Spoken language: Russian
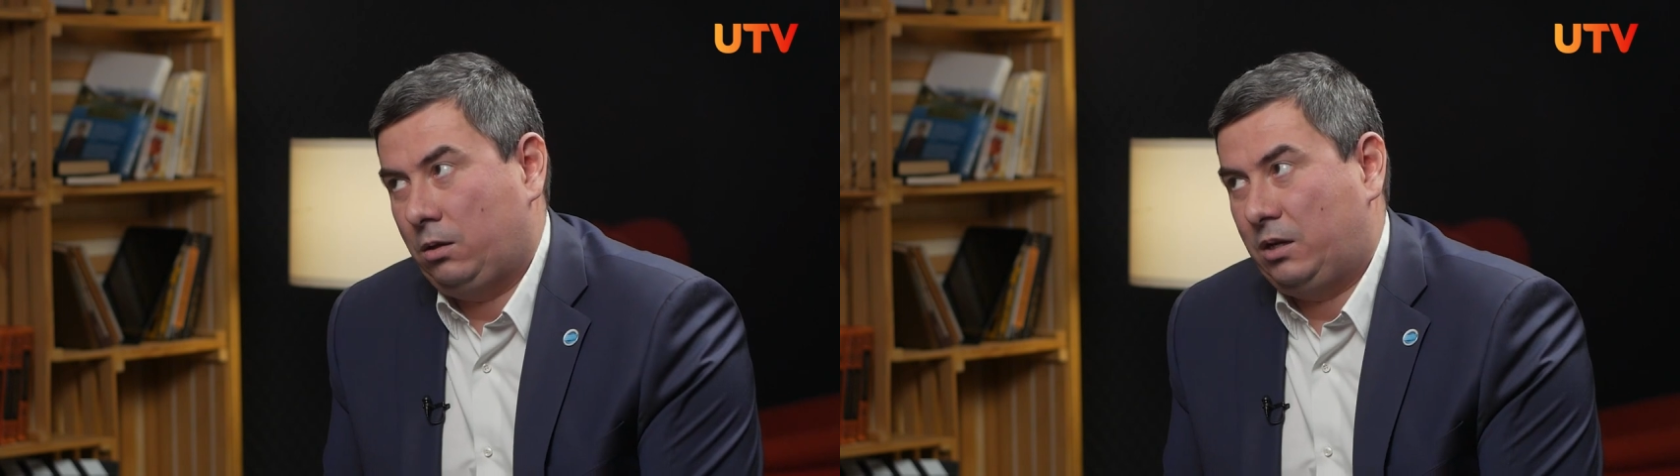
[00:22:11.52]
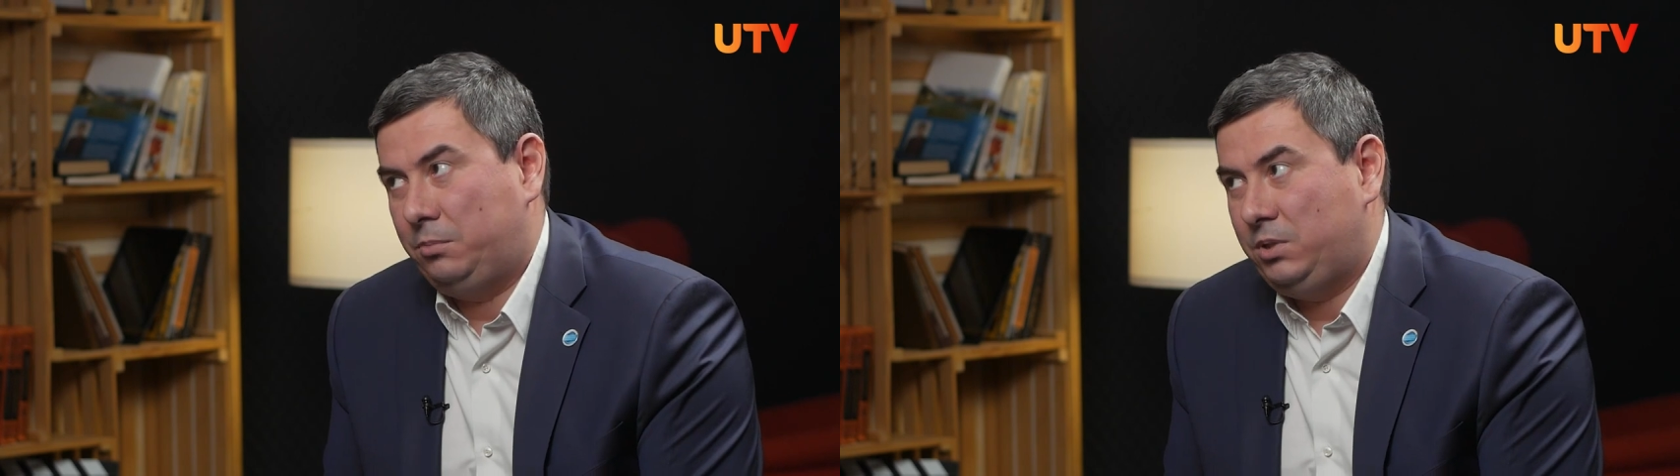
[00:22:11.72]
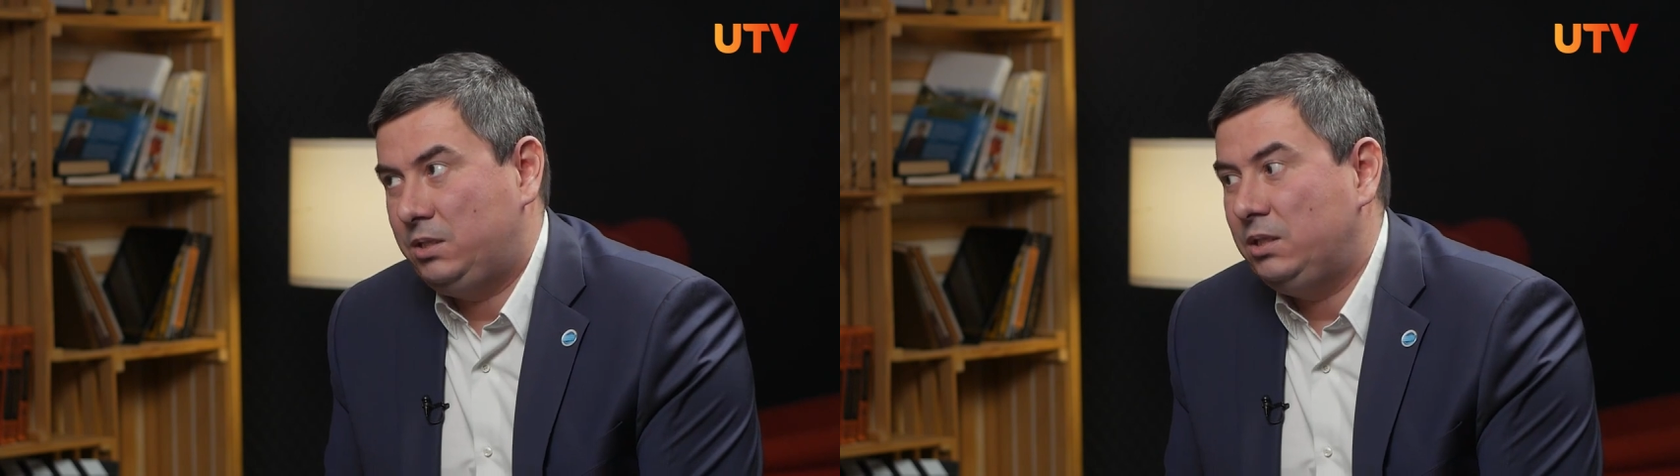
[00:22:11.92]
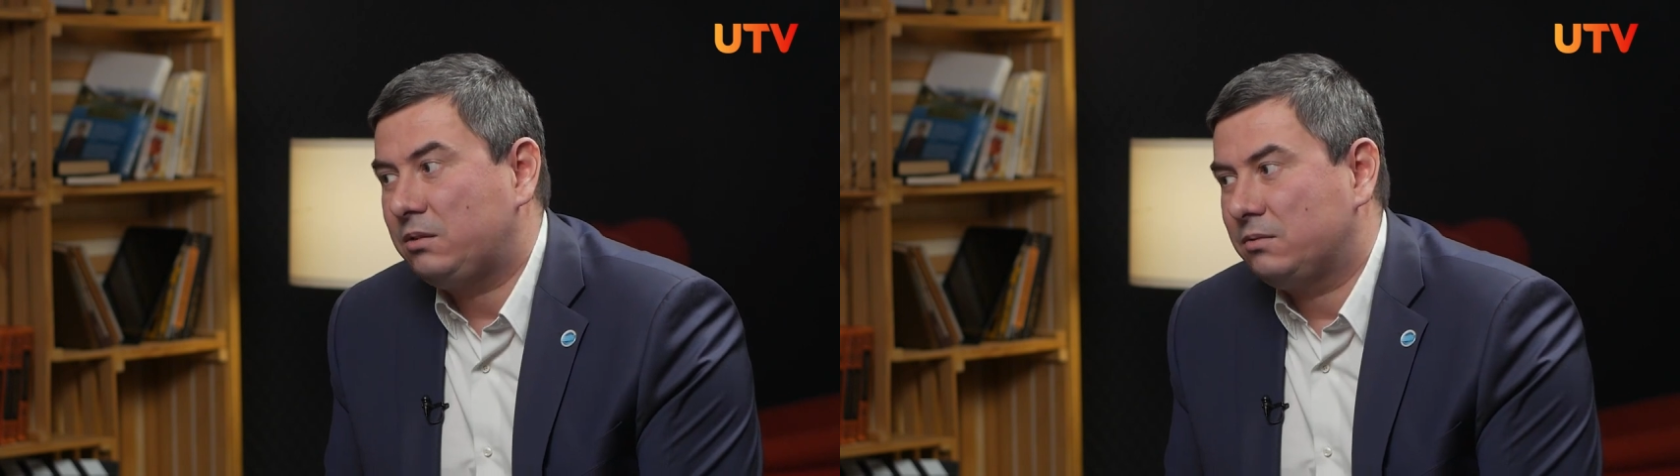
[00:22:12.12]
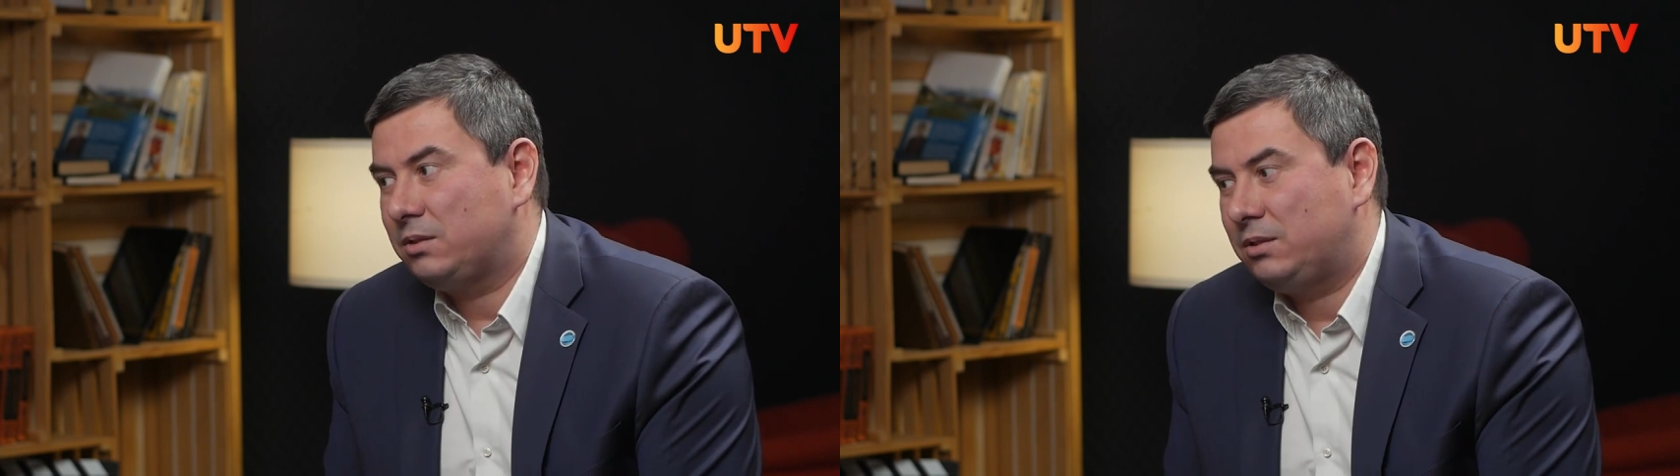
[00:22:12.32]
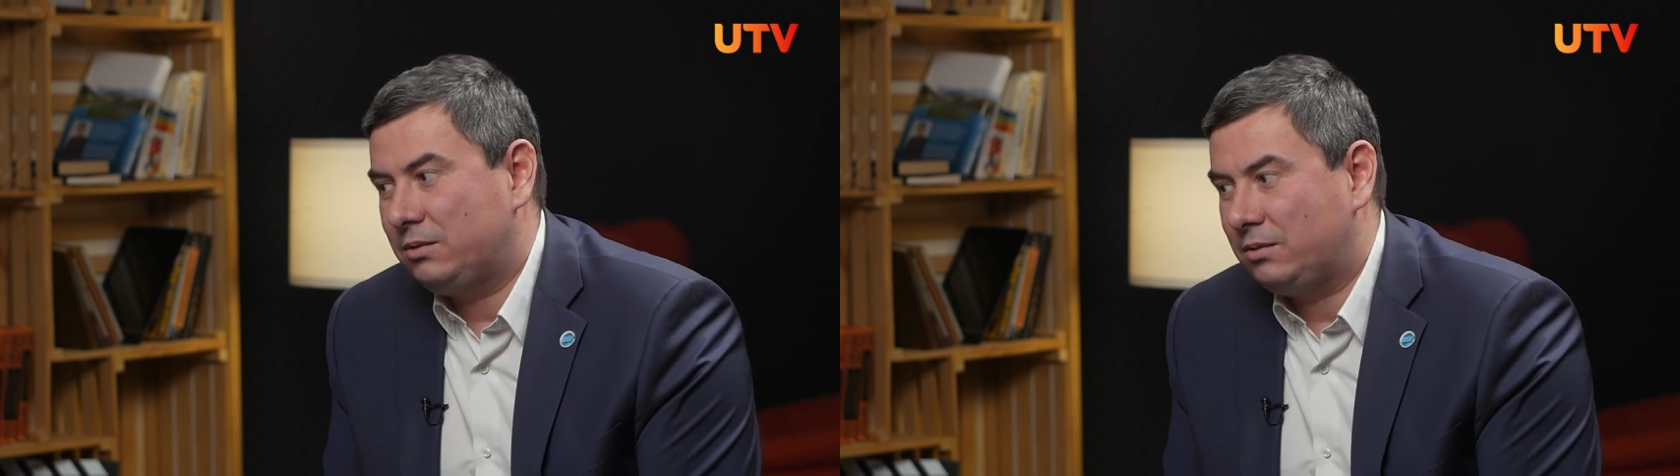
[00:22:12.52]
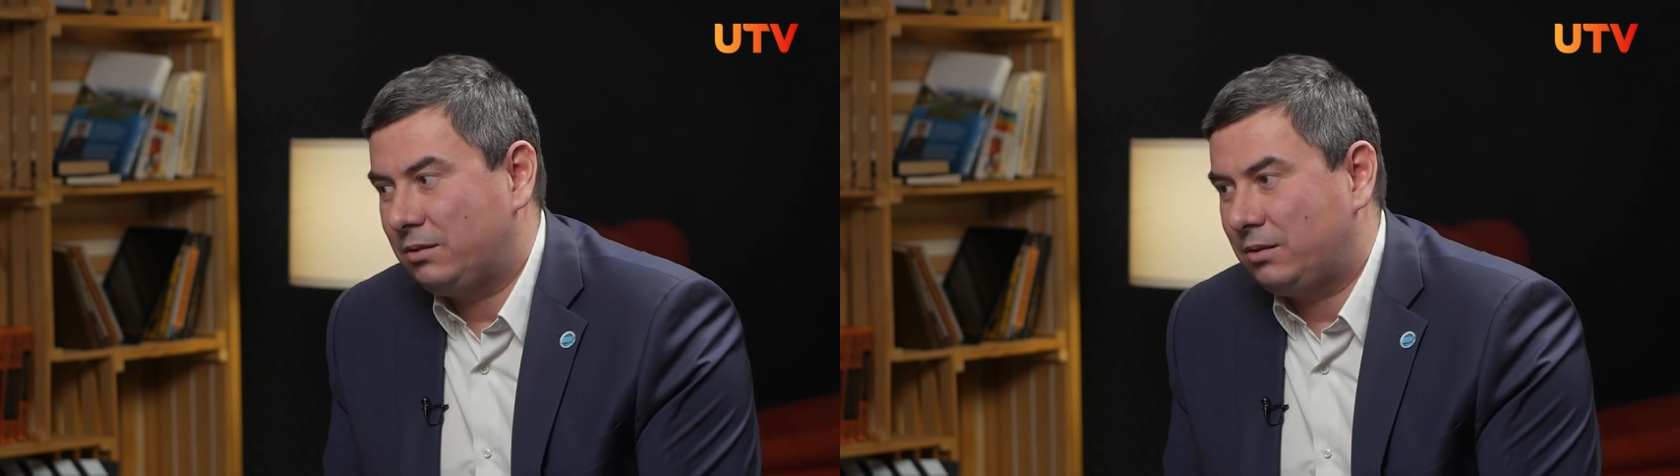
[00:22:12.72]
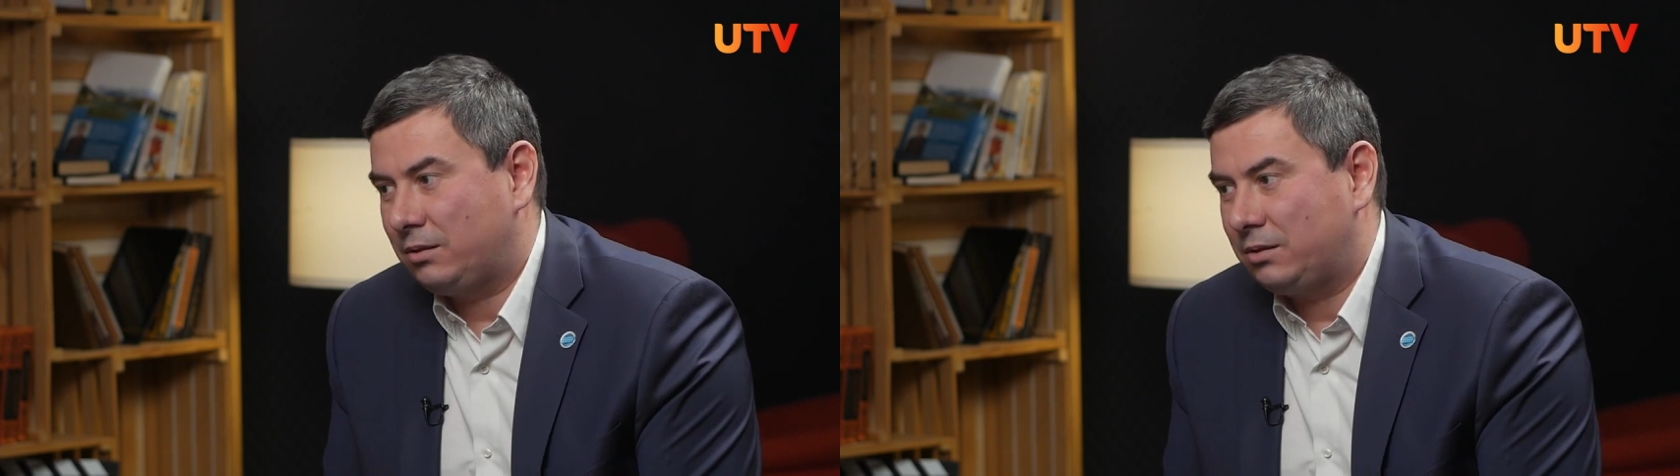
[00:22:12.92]
Комментировать
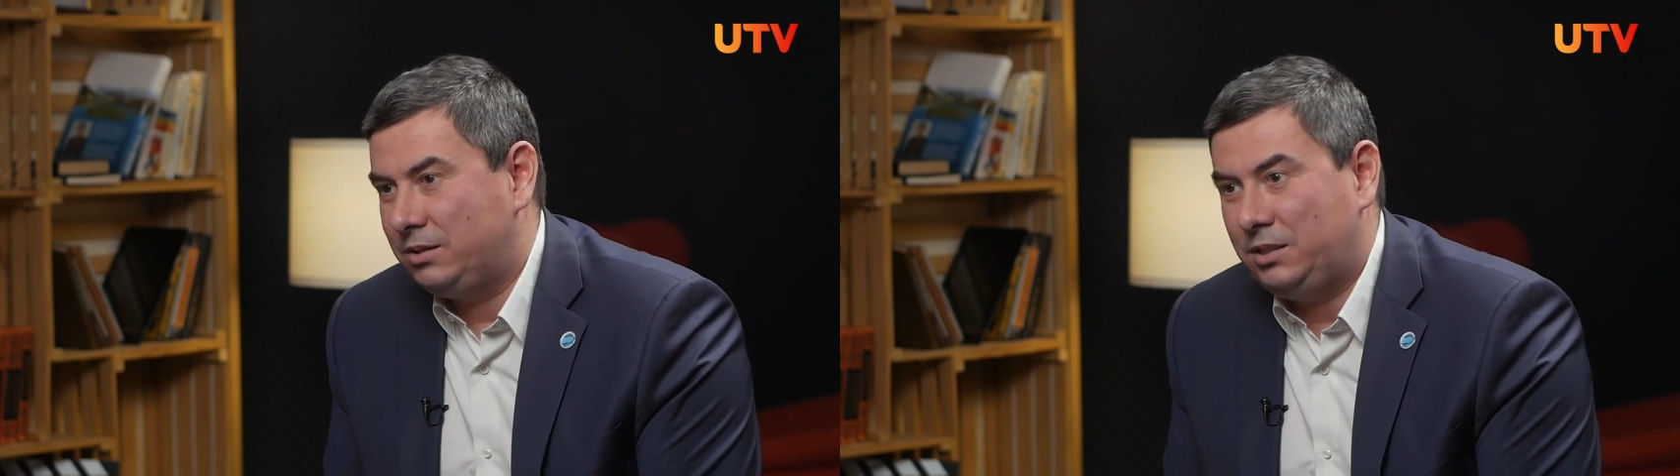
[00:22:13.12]
э,